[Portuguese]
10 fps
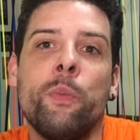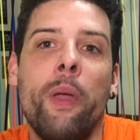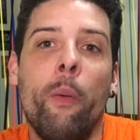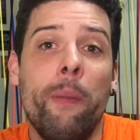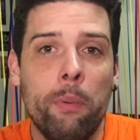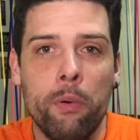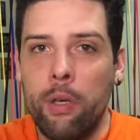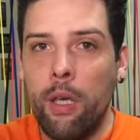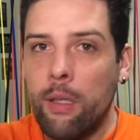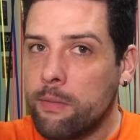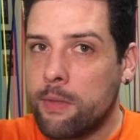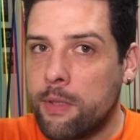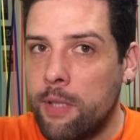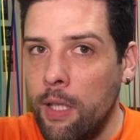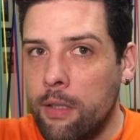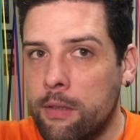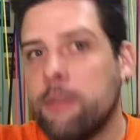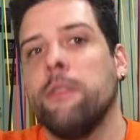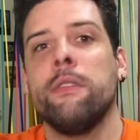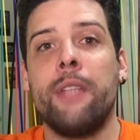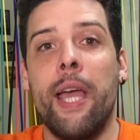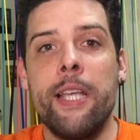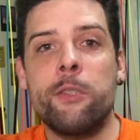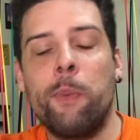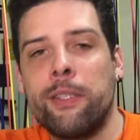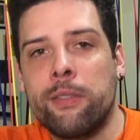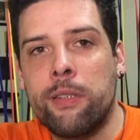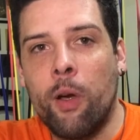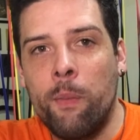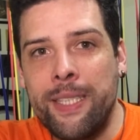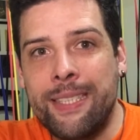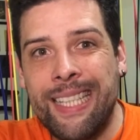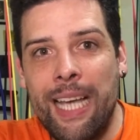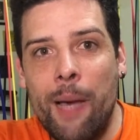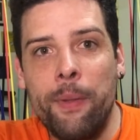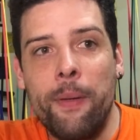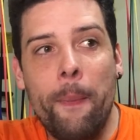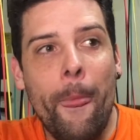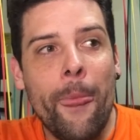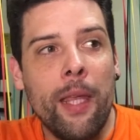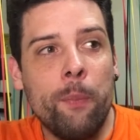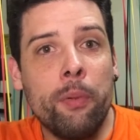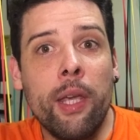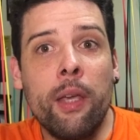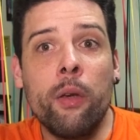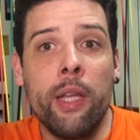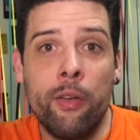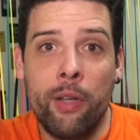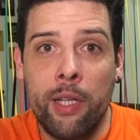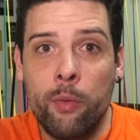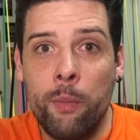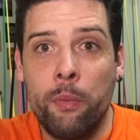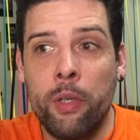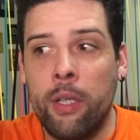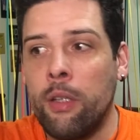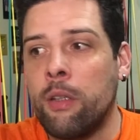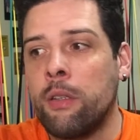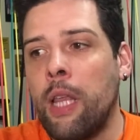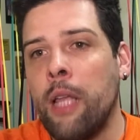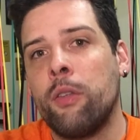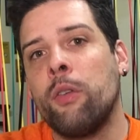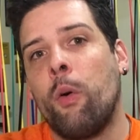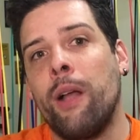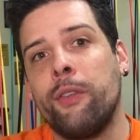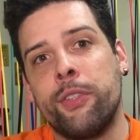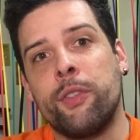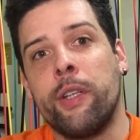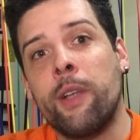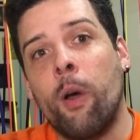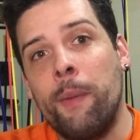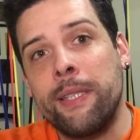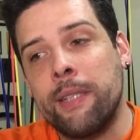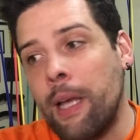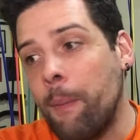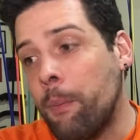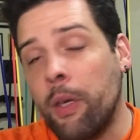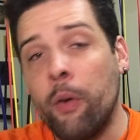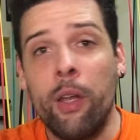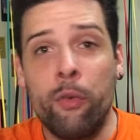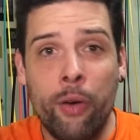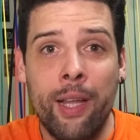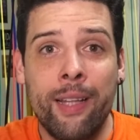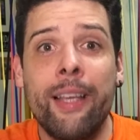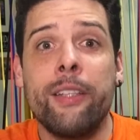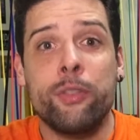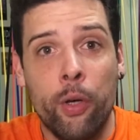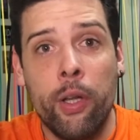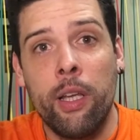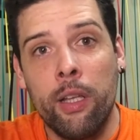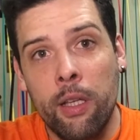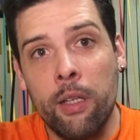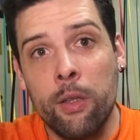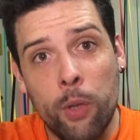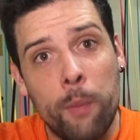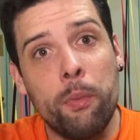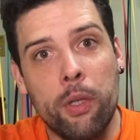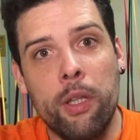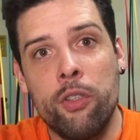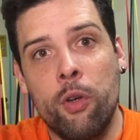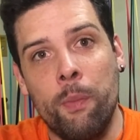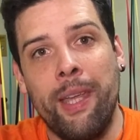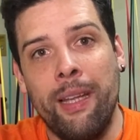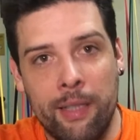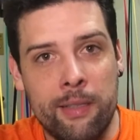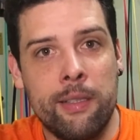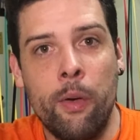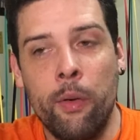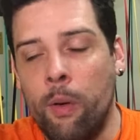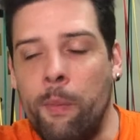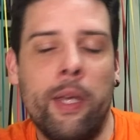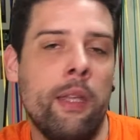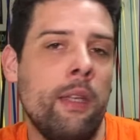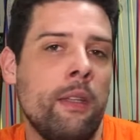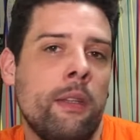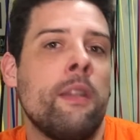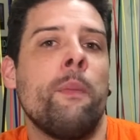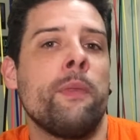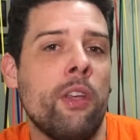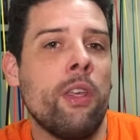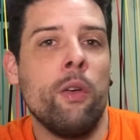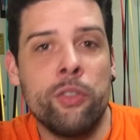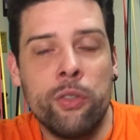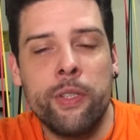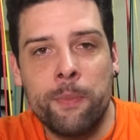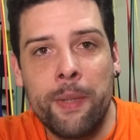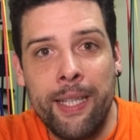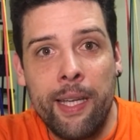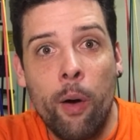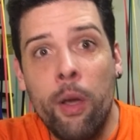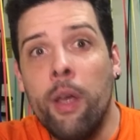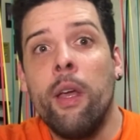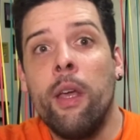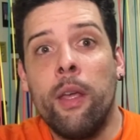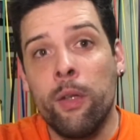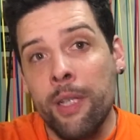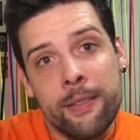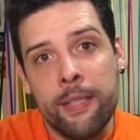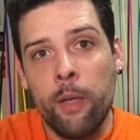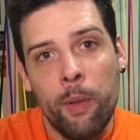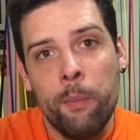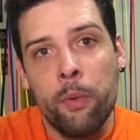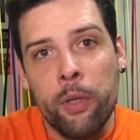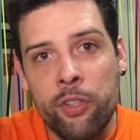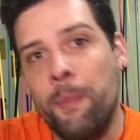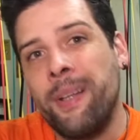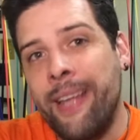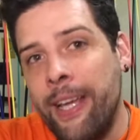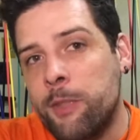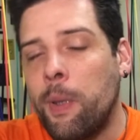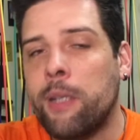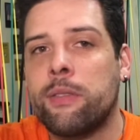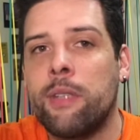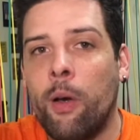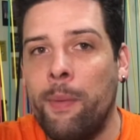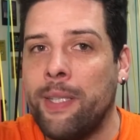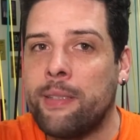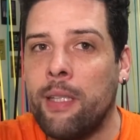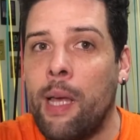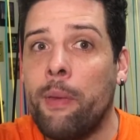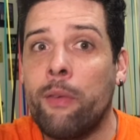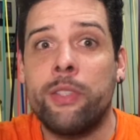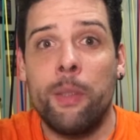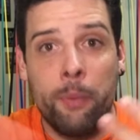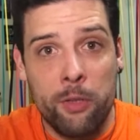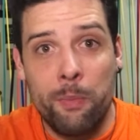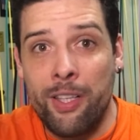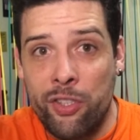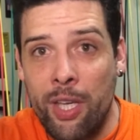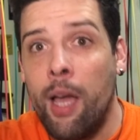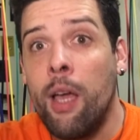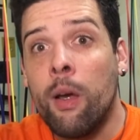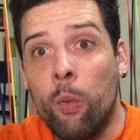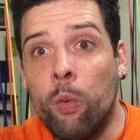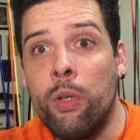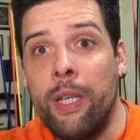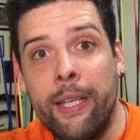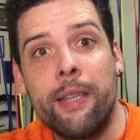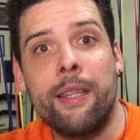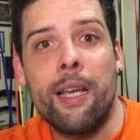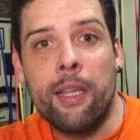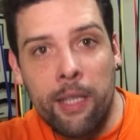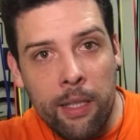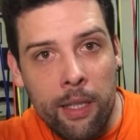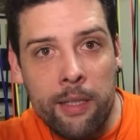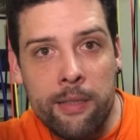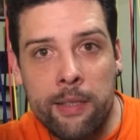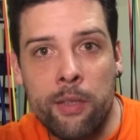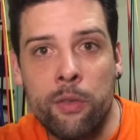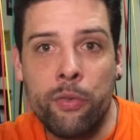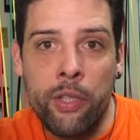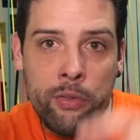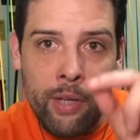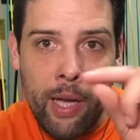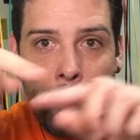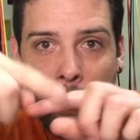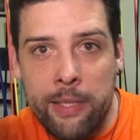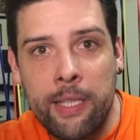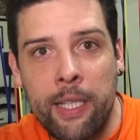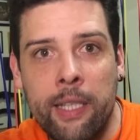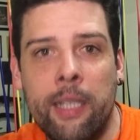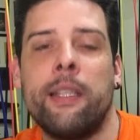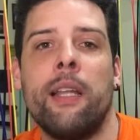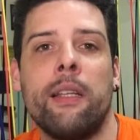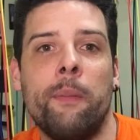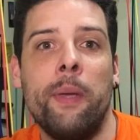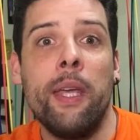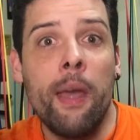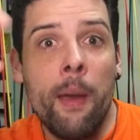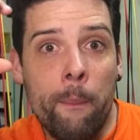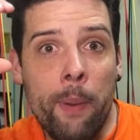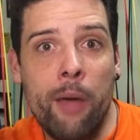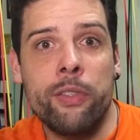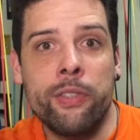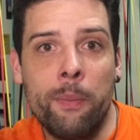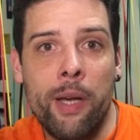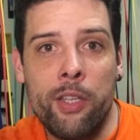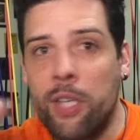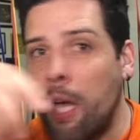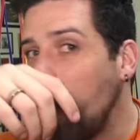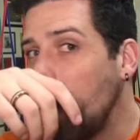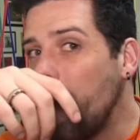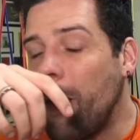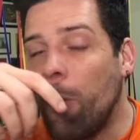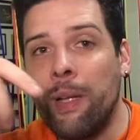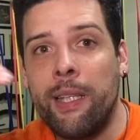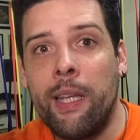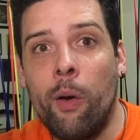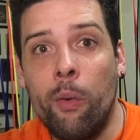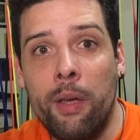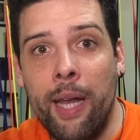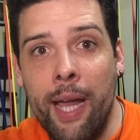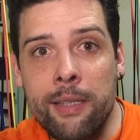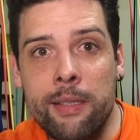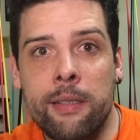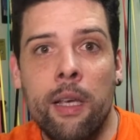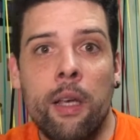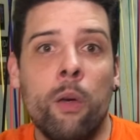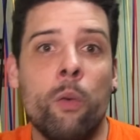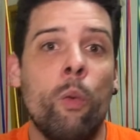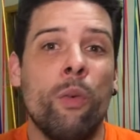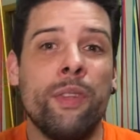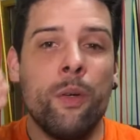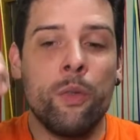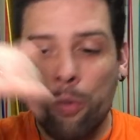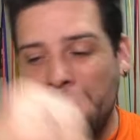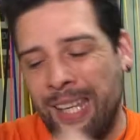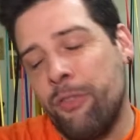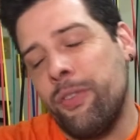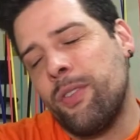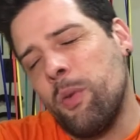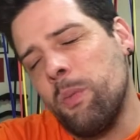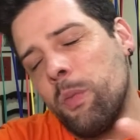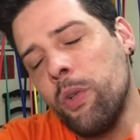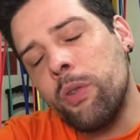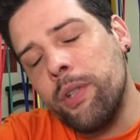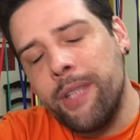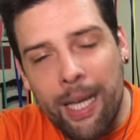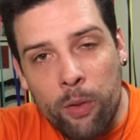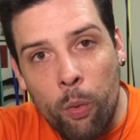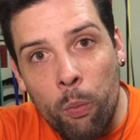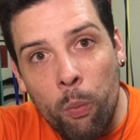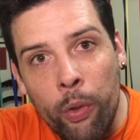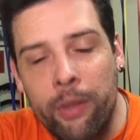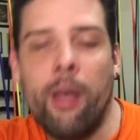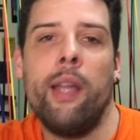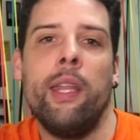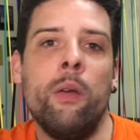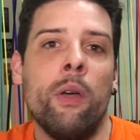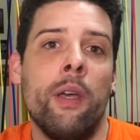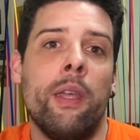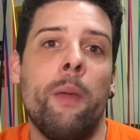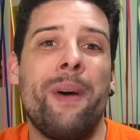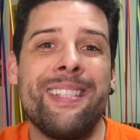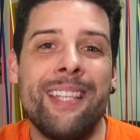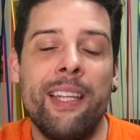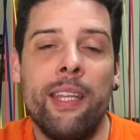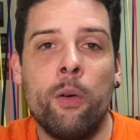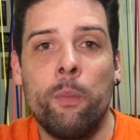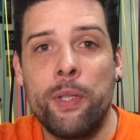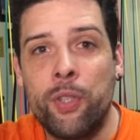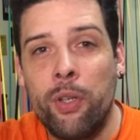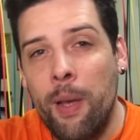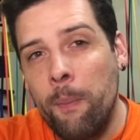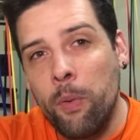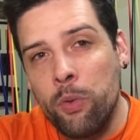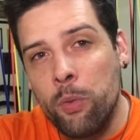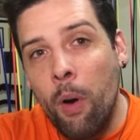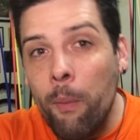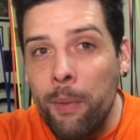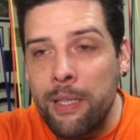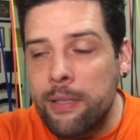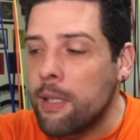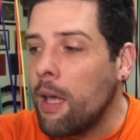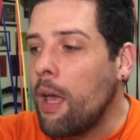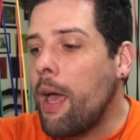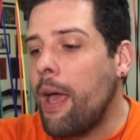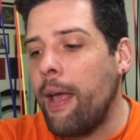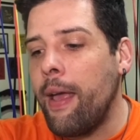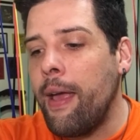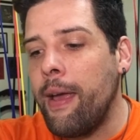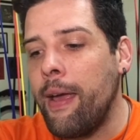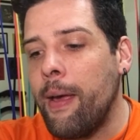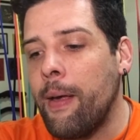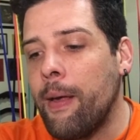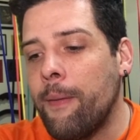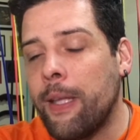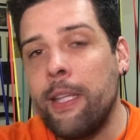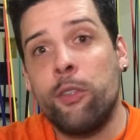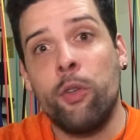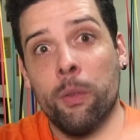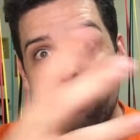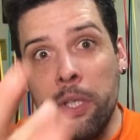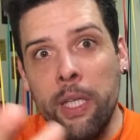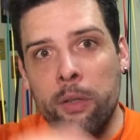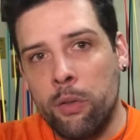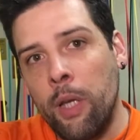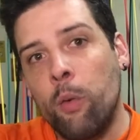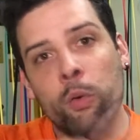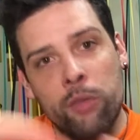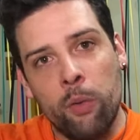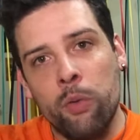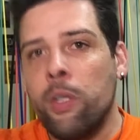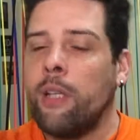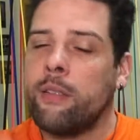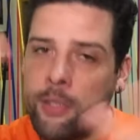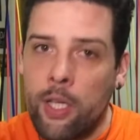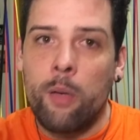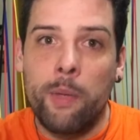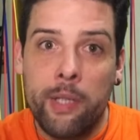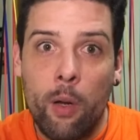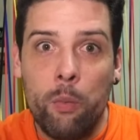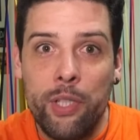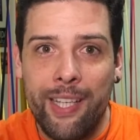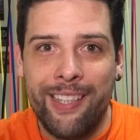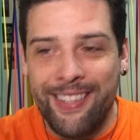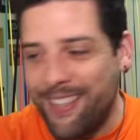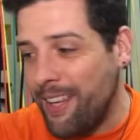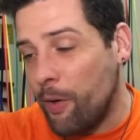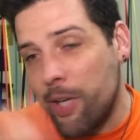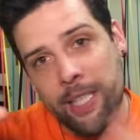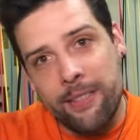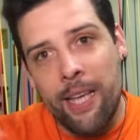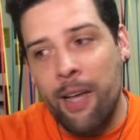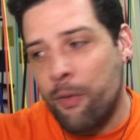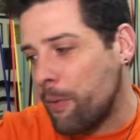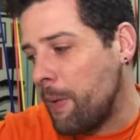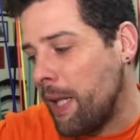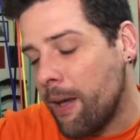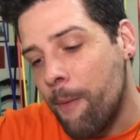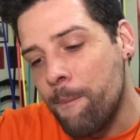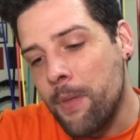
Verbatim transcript: meu e-book. Sim, 10 passos da comédia stand-up. E por que, que eu queria falar do e-book dentro do quadro Histórias da Comédia Stand-up? Porque eu quero falar da história do e-book, de como que ele nasceu e como é que estamos aqui hoje com esse material. Eu lancei um e-book chamado 10 Passos da Comédia Stand-Up, que você pode baixar. O link está aqui na descrição do vídeo, vai aparecer aqui na tela também para você baixar. É um material grátis com um conteúdo que eu fiz com muito cuidado, com muito carinho, em parceria com o pessoal da Mundo Móveis, é, que deixou ele bonito. Eu dei o conteúdo e eles deixaram o material bonito, né? Organizaram, foi bem legal.